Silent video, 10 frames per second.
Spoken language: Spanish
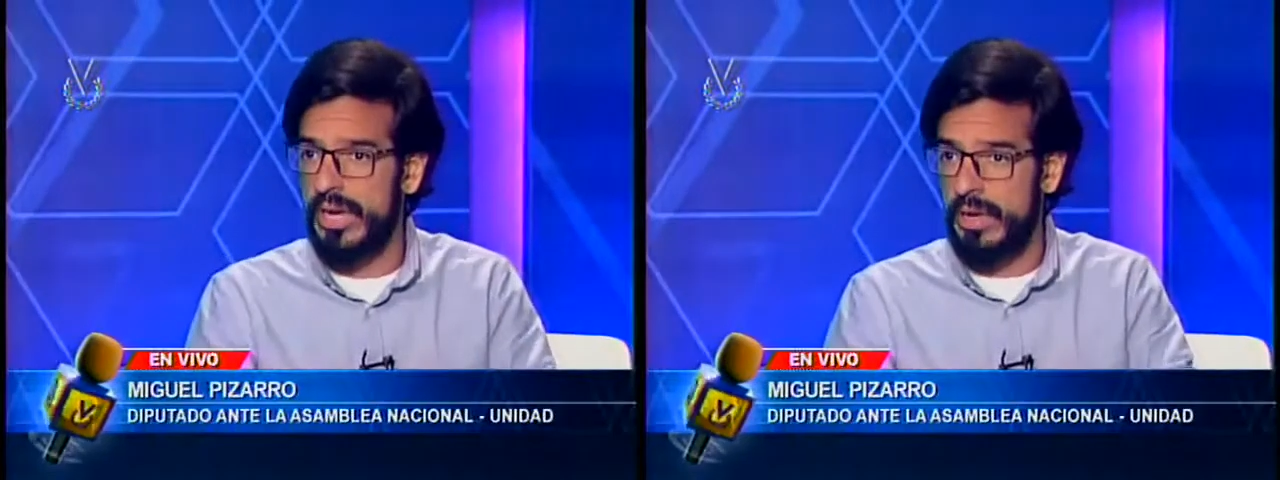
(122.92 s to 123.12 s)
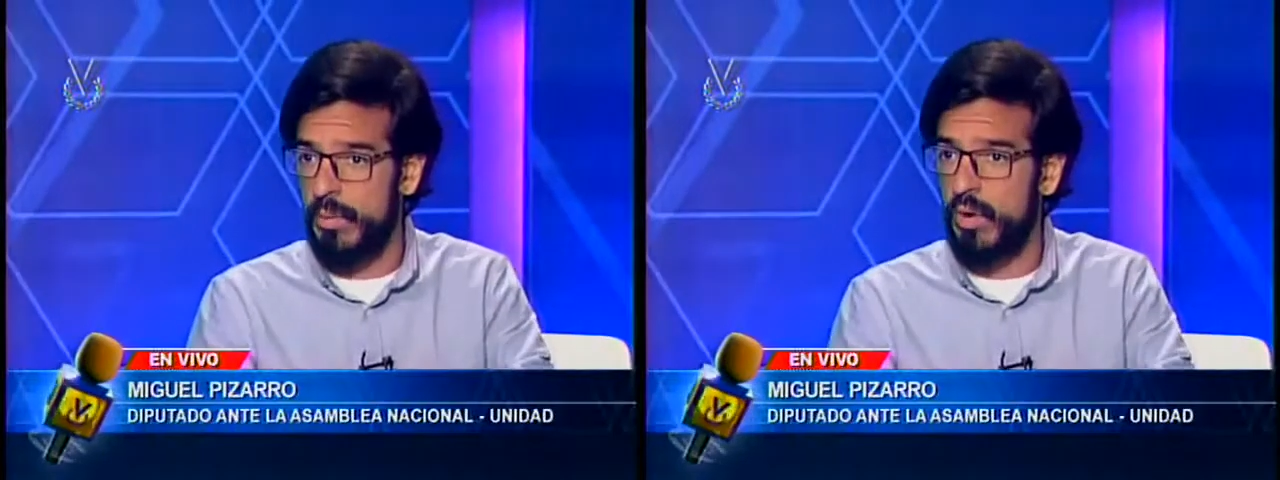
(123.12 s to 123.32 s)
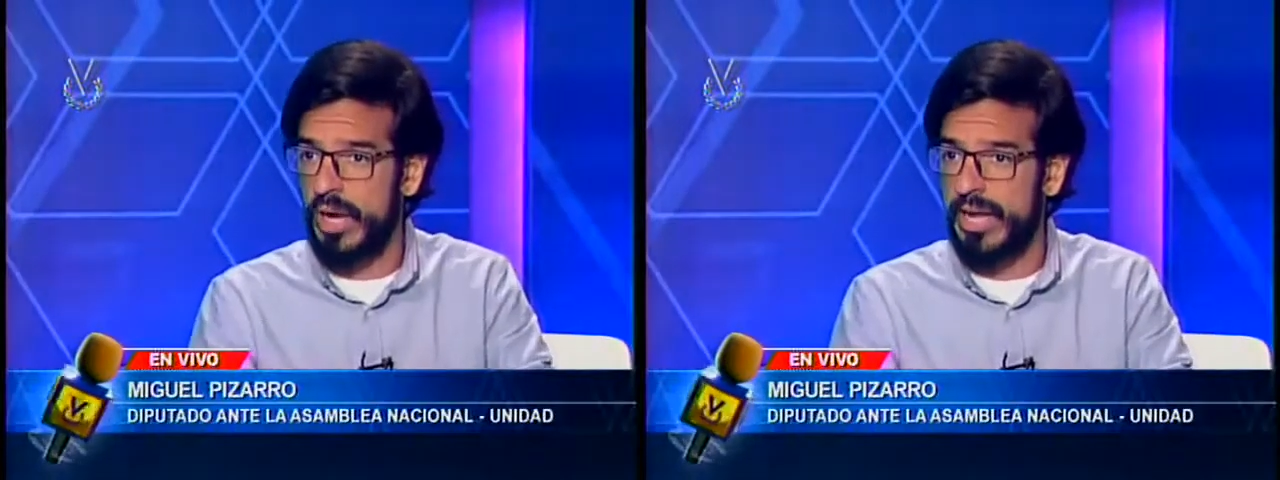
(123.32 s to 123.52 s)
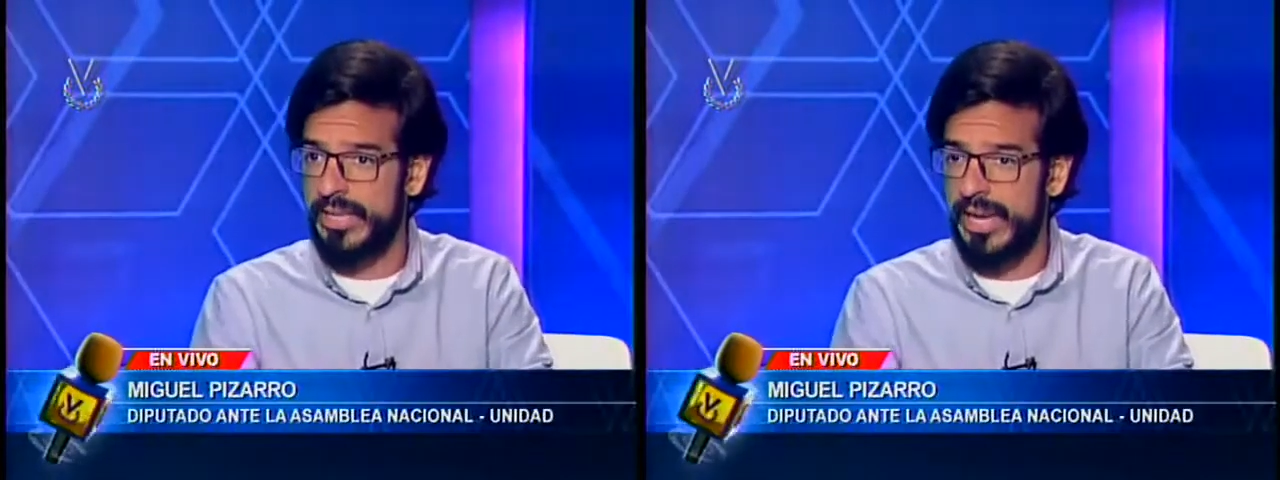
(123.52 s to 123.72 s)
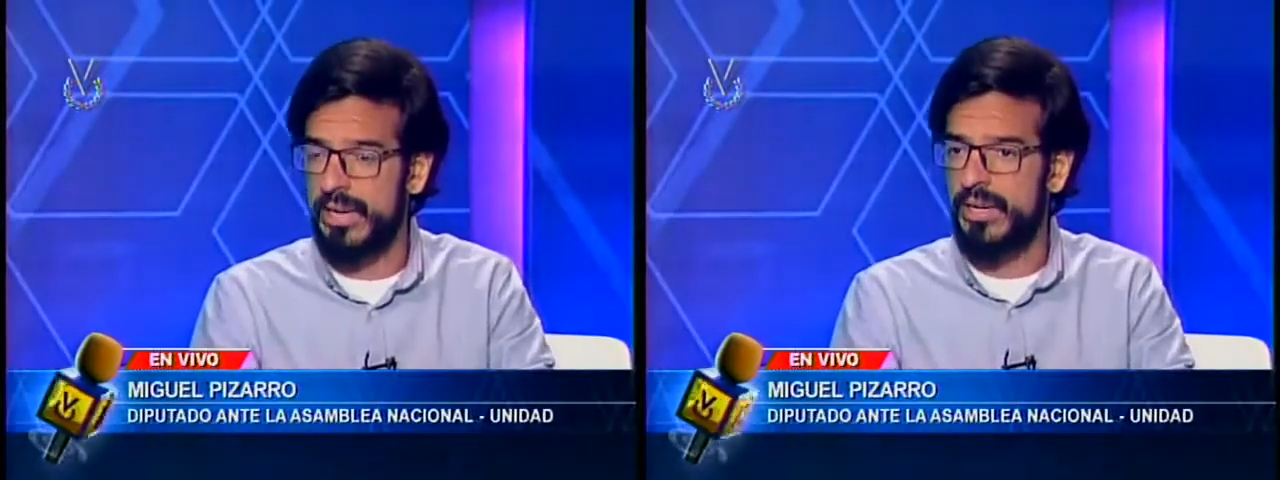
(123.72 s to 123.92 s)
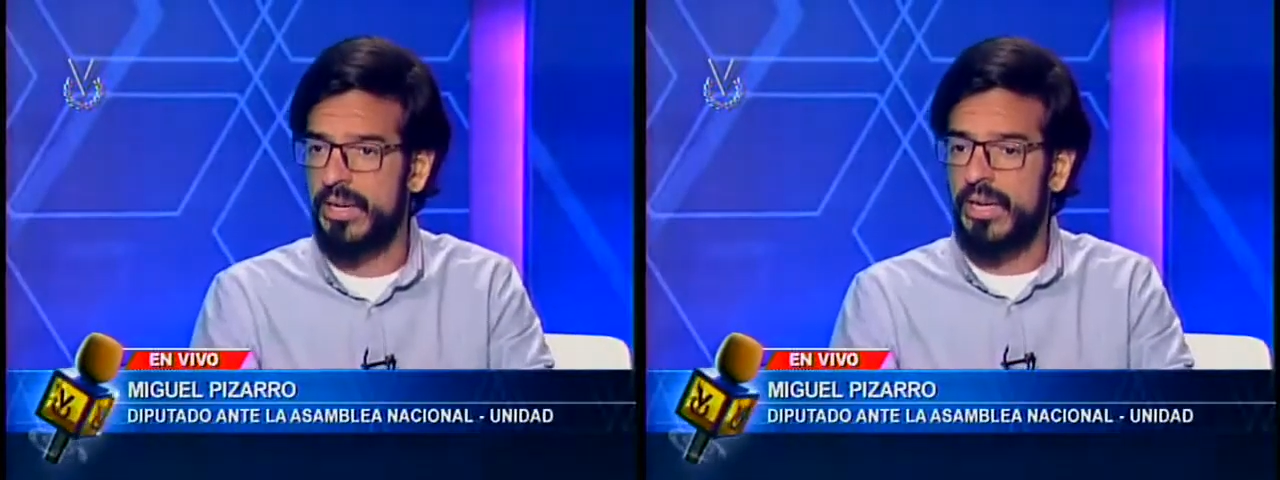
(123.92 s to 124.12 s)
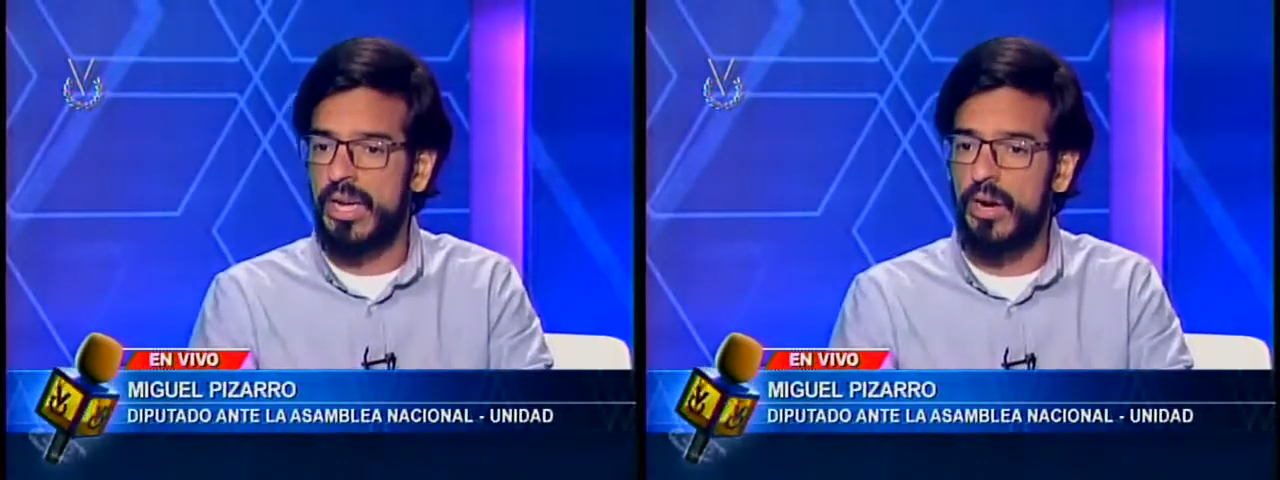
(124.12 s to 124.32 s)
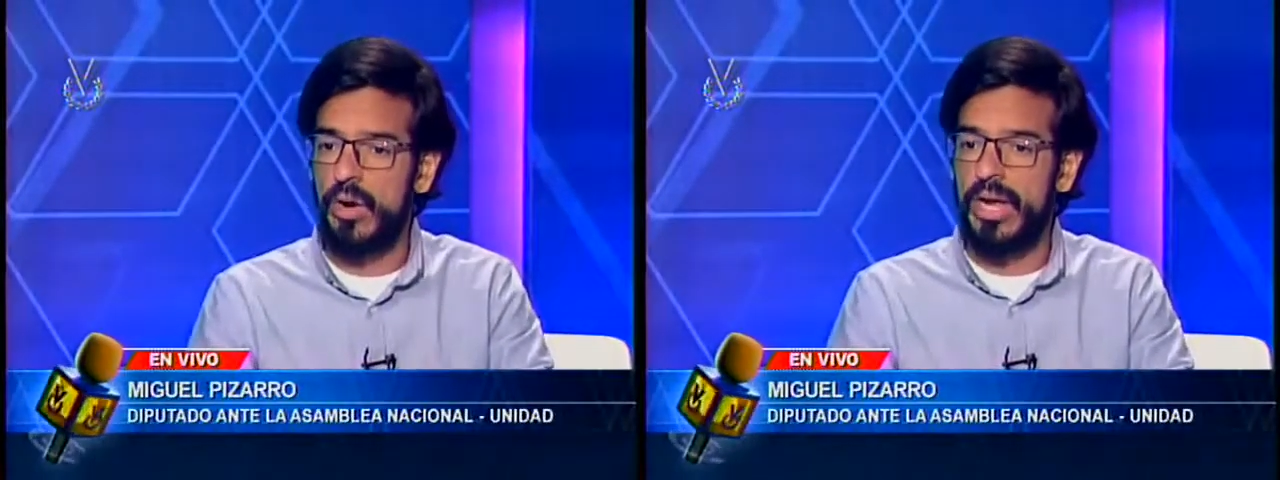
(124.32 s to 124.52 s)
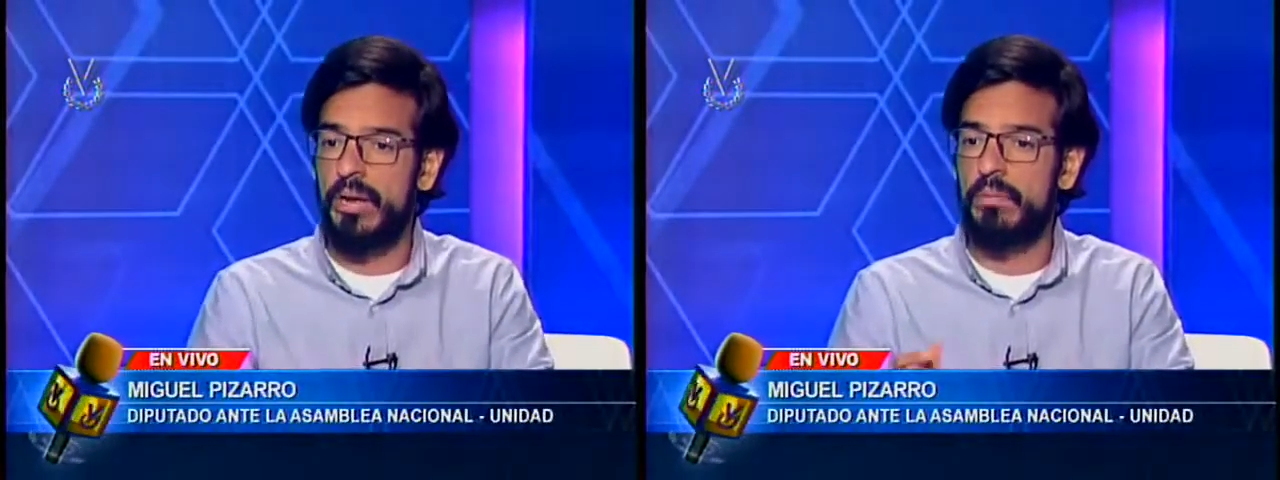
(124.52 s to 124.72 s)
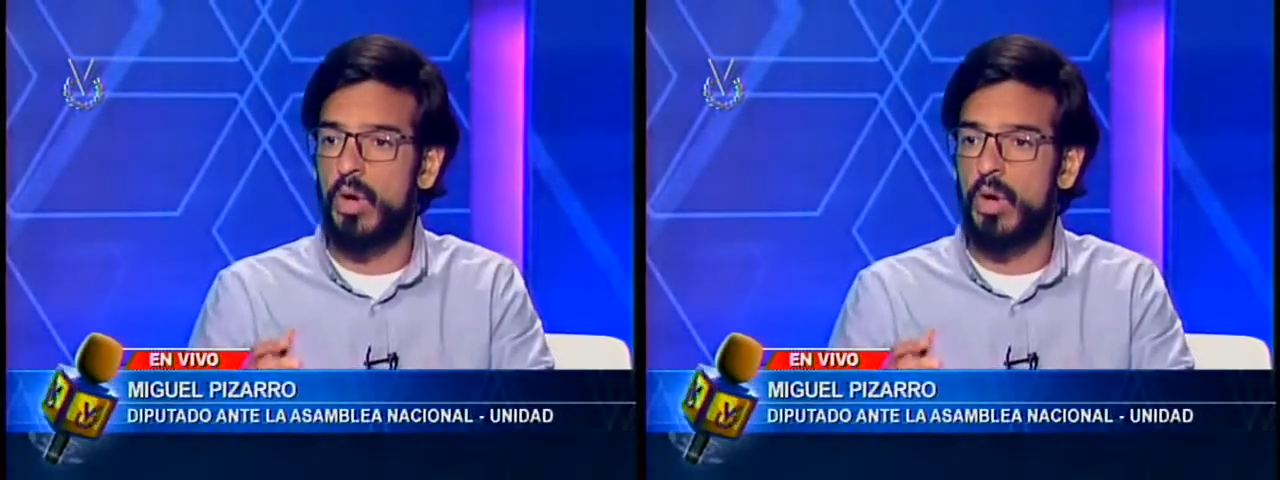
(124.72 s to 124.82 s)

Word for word: que debemos rescatar. Creo que